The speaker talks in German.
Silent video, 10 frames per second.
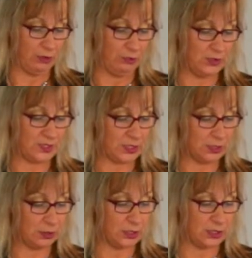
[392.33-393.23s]
wie
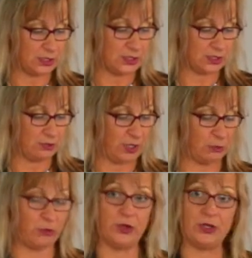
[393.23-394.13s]
sichere ich diese
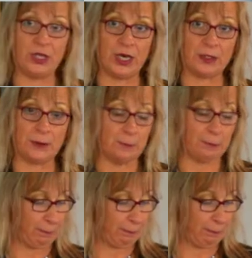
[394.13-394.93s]
wertvollen Daten?